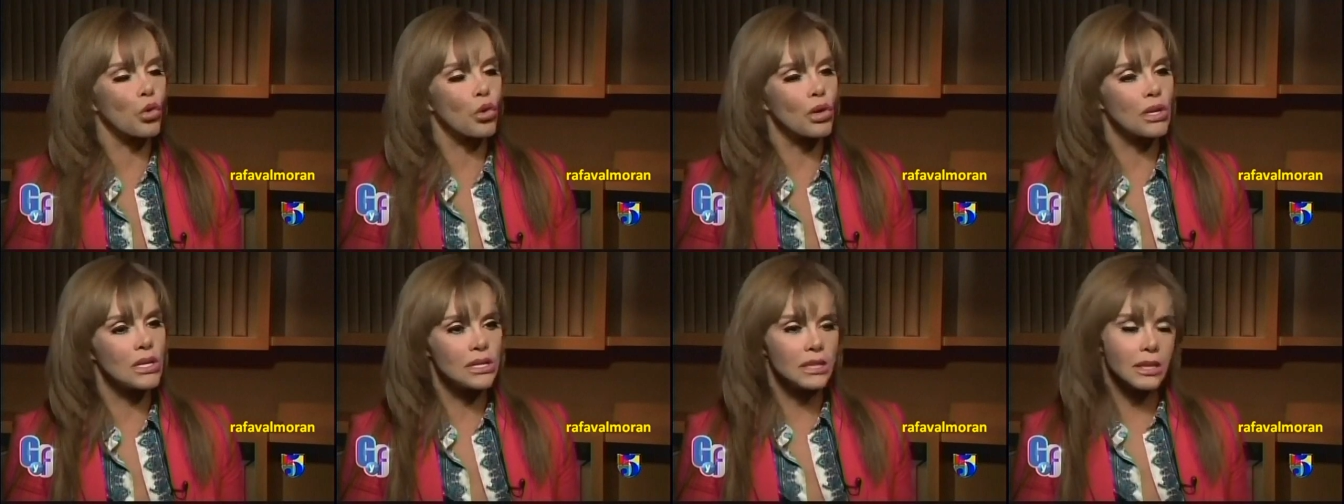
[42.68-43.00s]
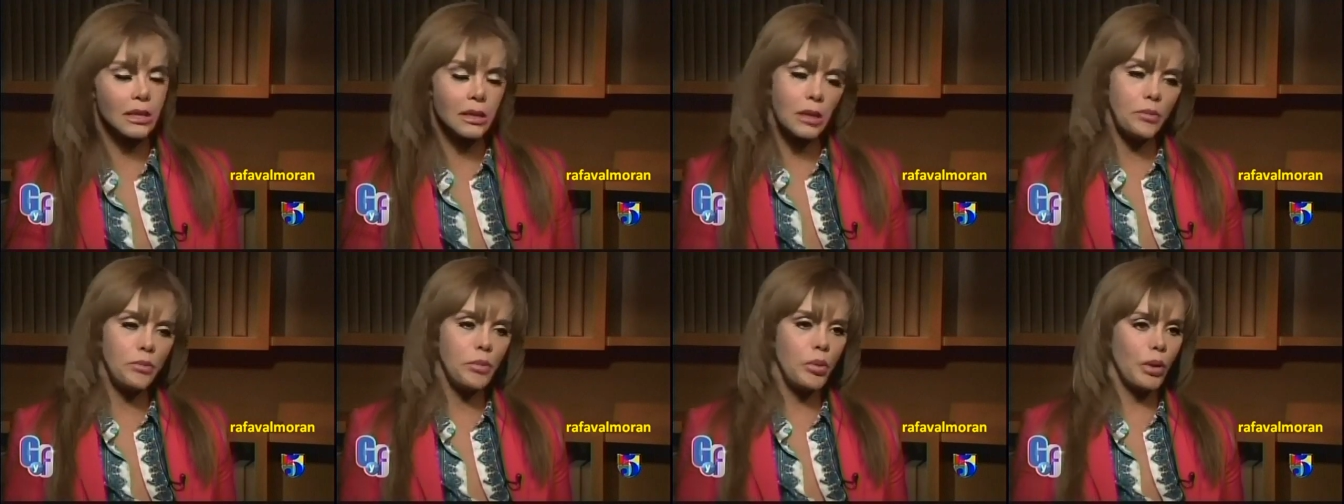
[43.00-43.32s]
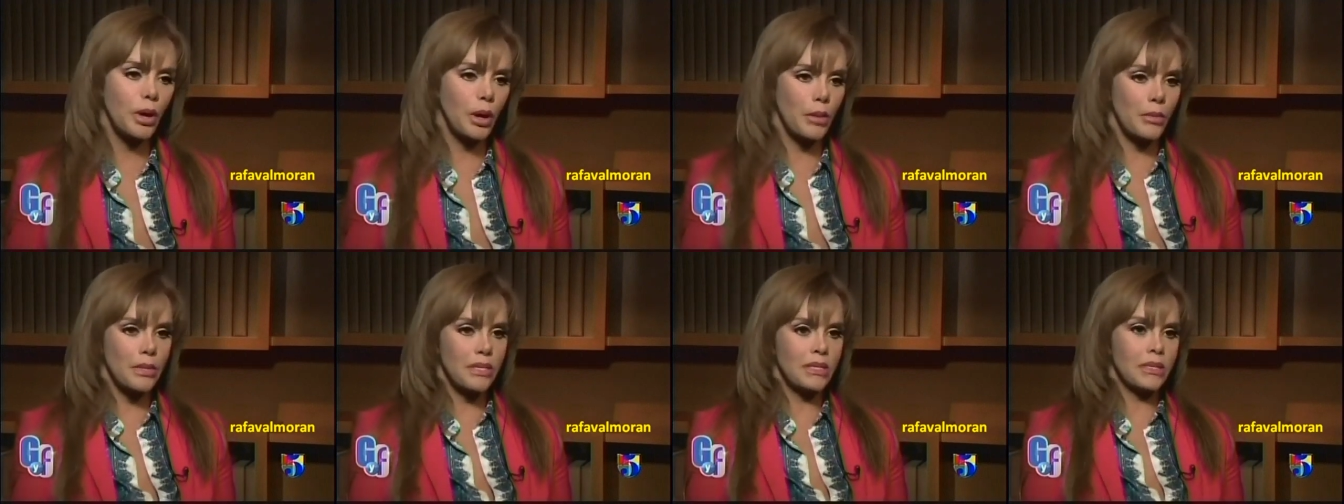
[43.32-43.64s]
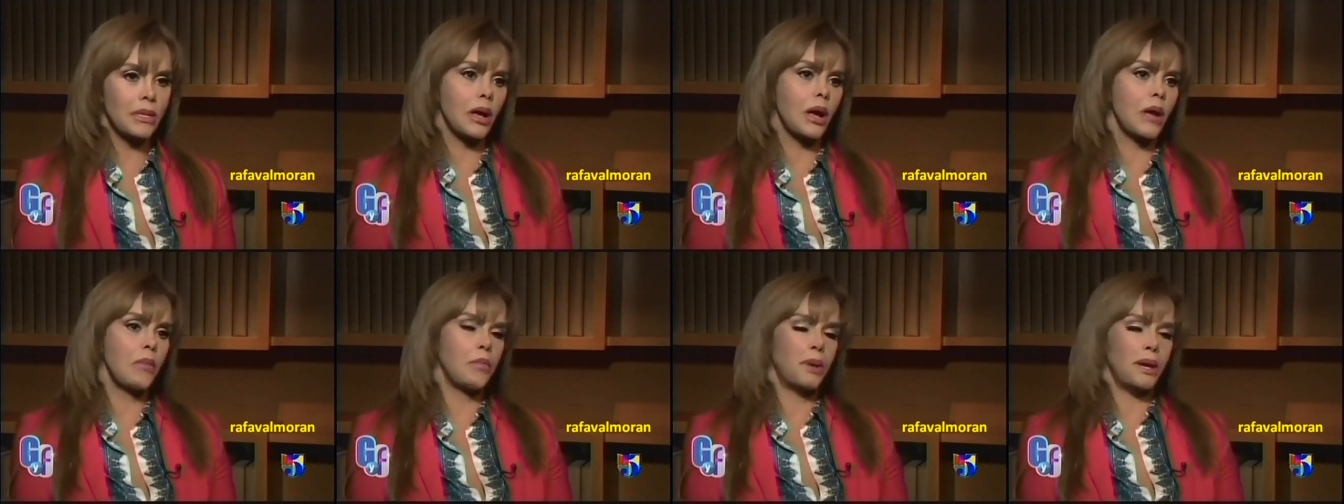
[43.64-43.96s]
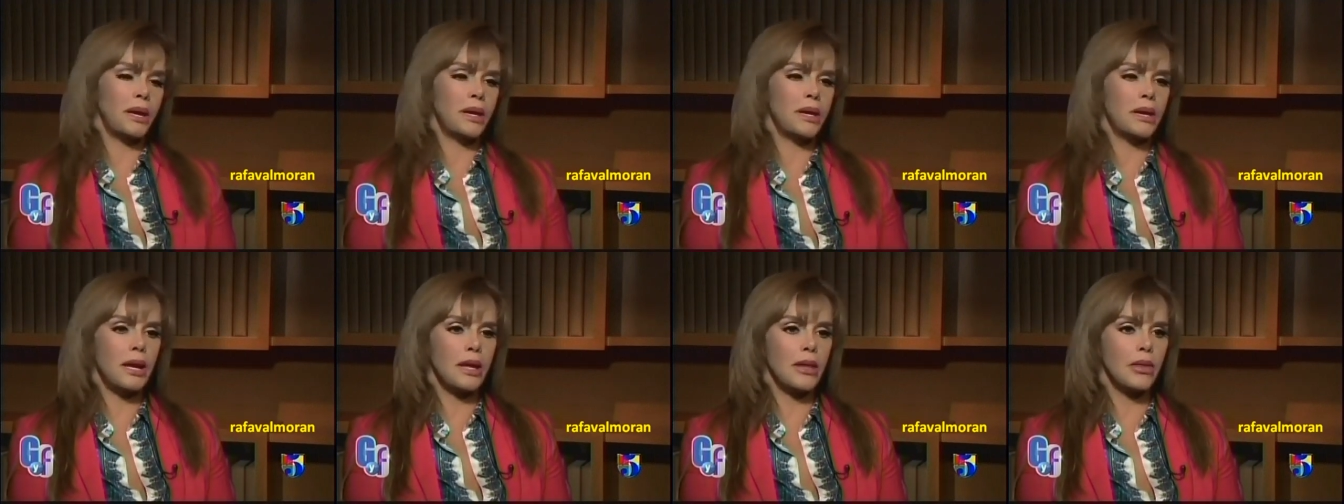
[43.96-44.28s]
con este tipo que me estaba
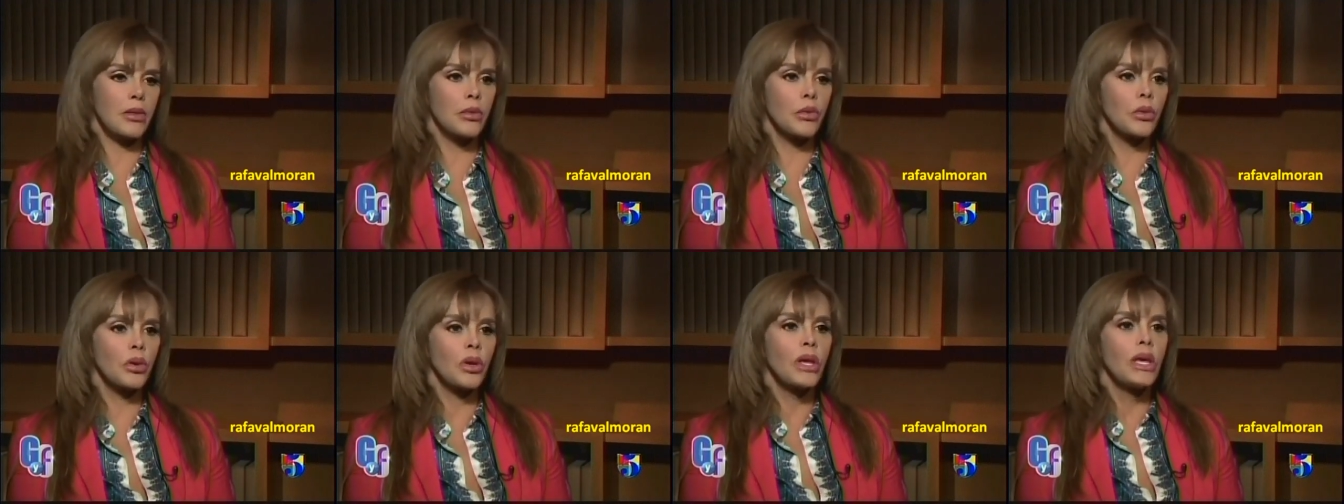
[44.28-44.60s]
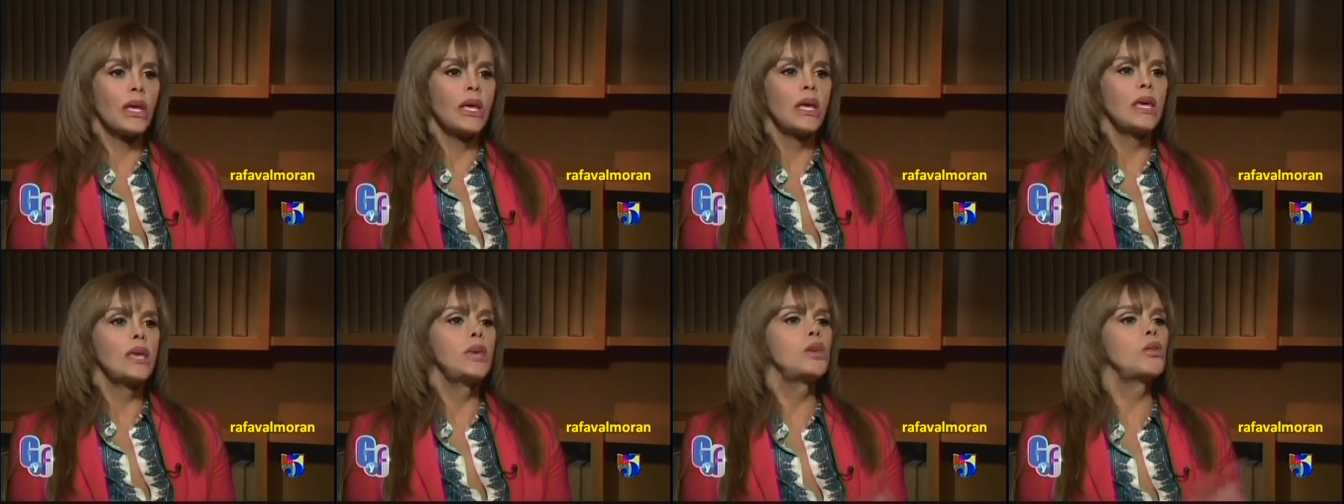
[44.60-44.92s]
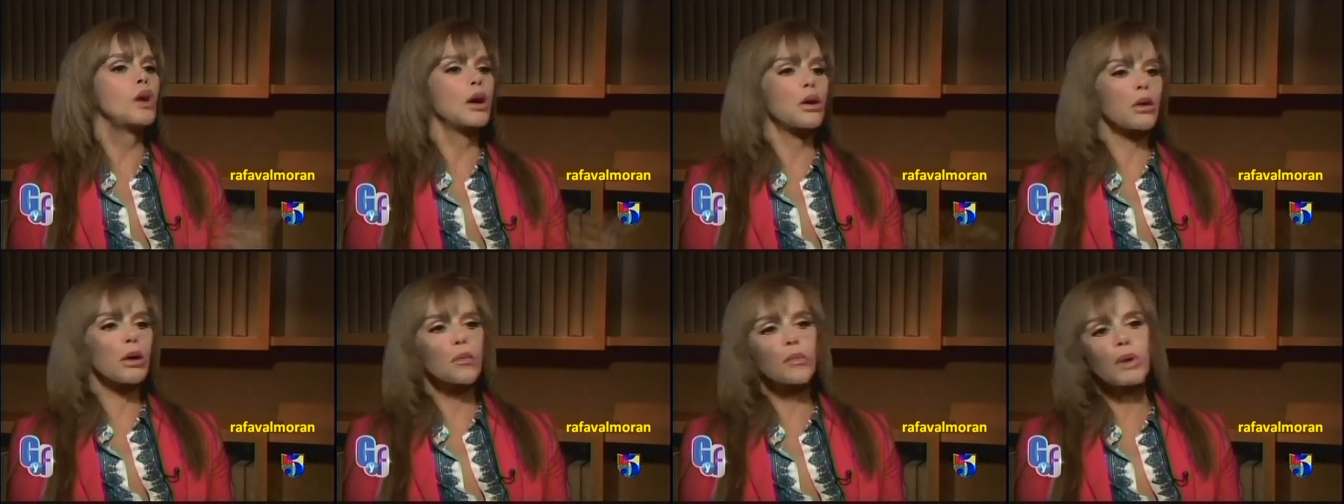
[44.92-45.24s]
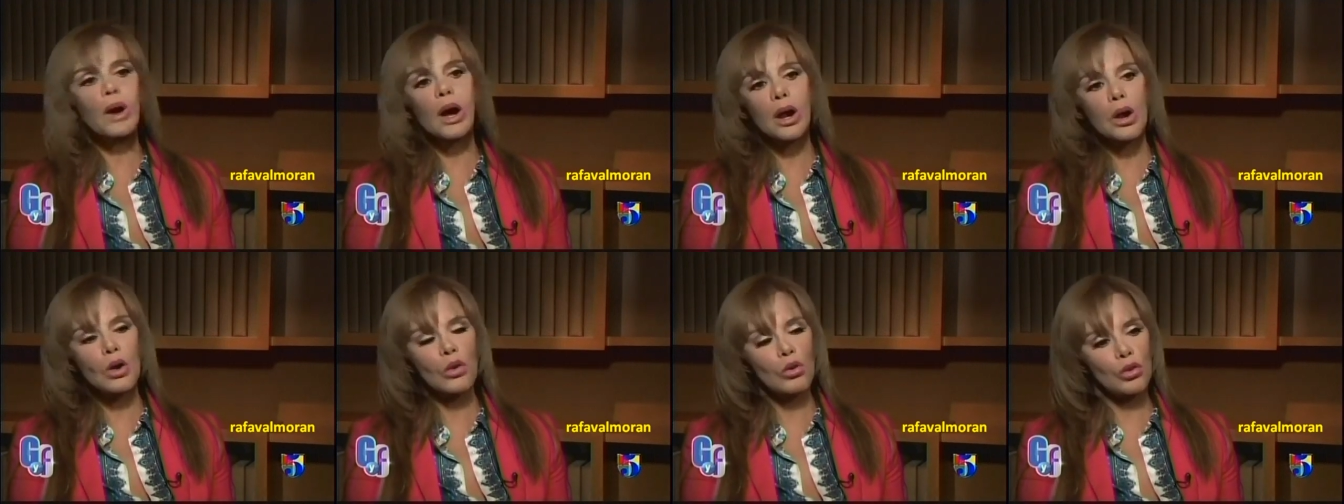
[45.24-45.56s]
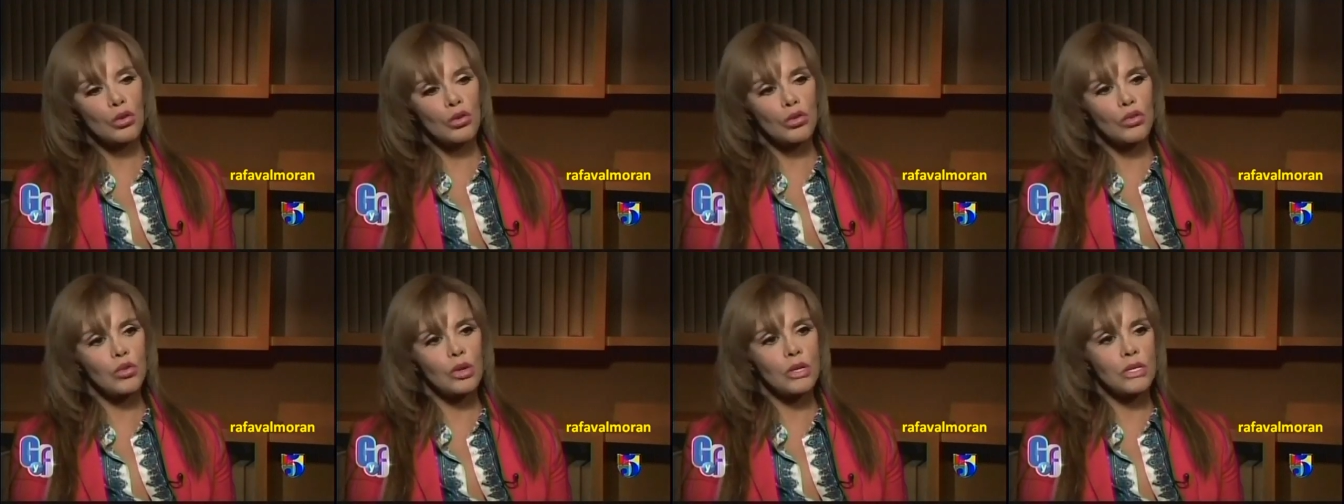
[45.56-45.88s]
peinando y yo a Ramón lo
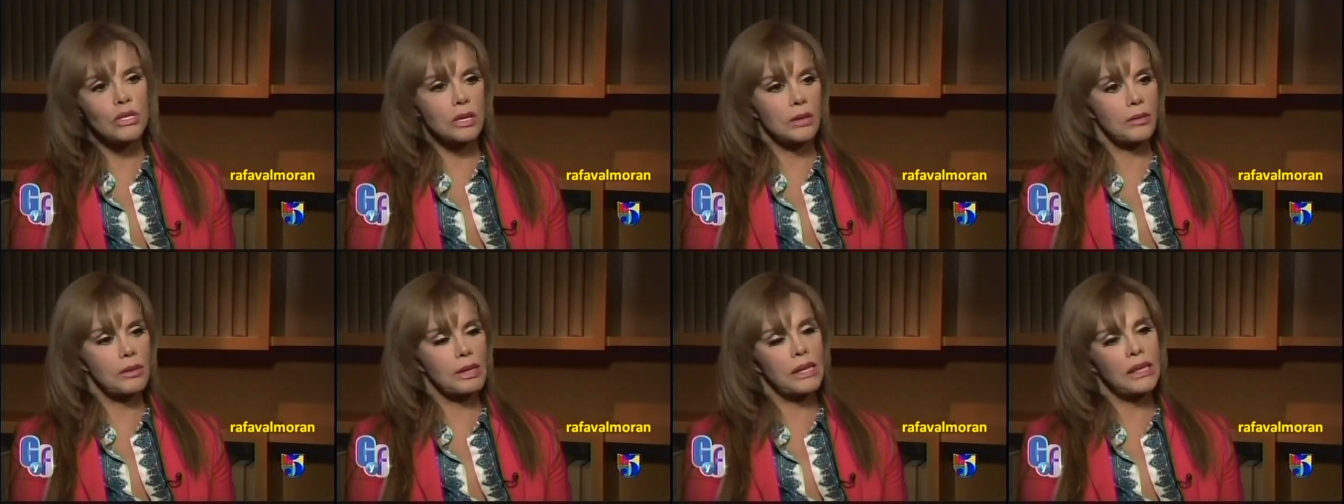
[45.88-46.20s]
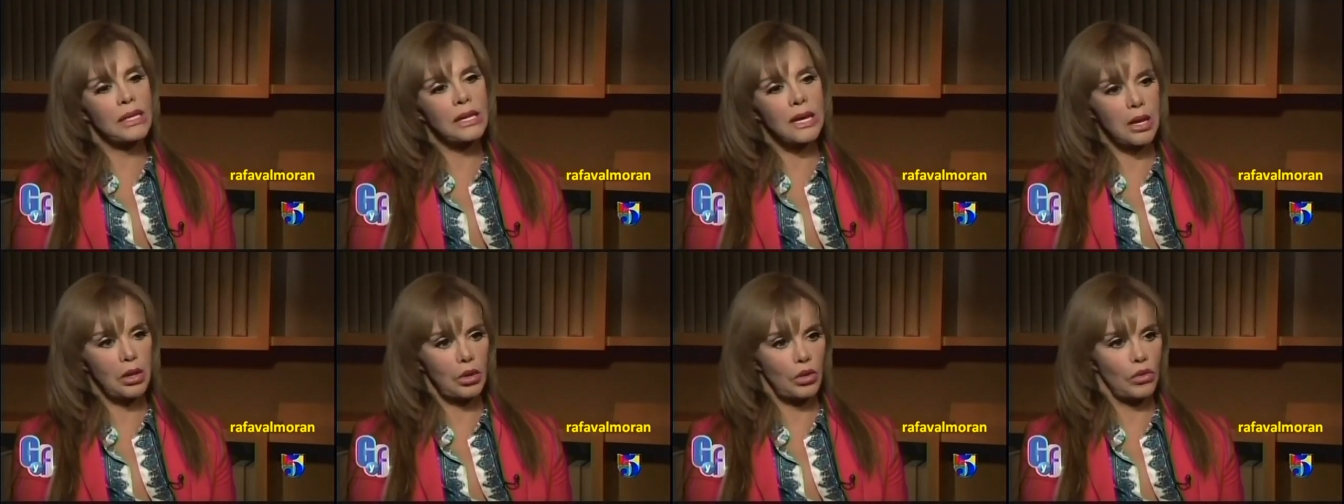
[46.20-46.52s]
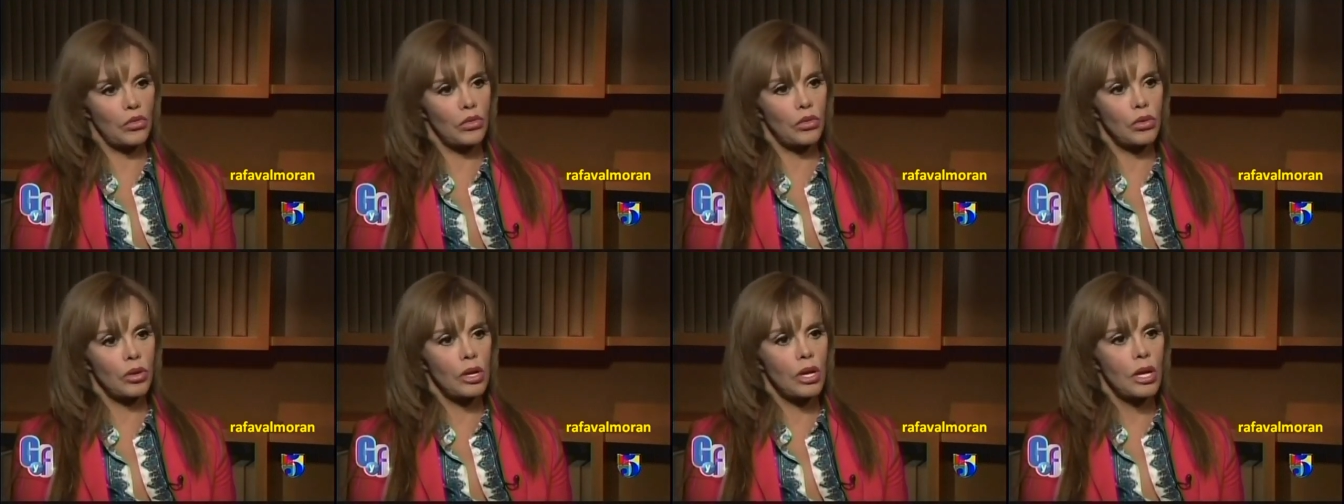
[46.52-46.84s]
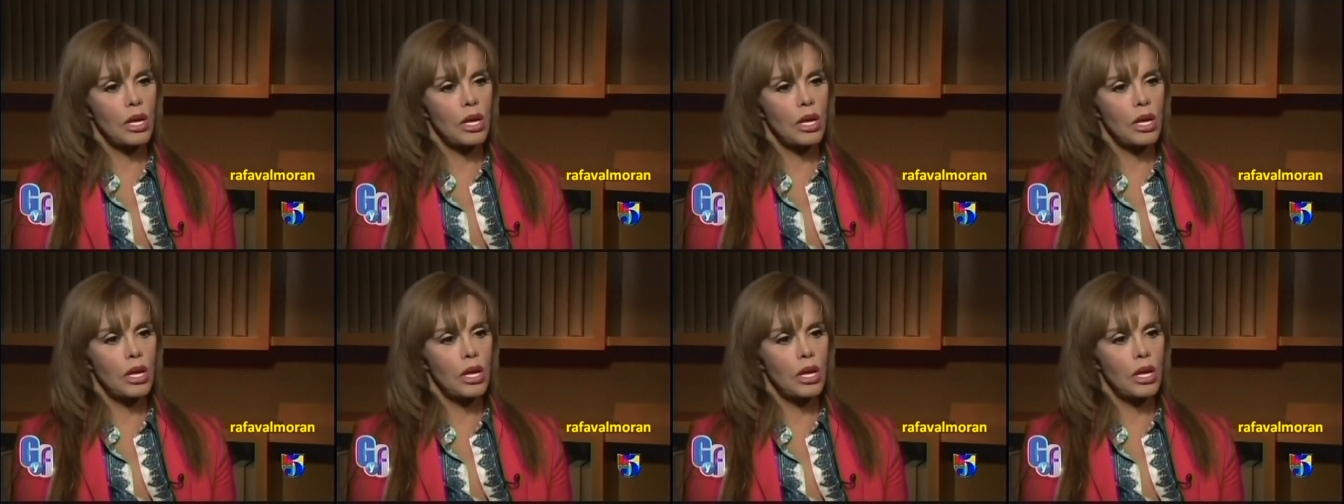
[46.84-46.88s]
conozco hace 20 años.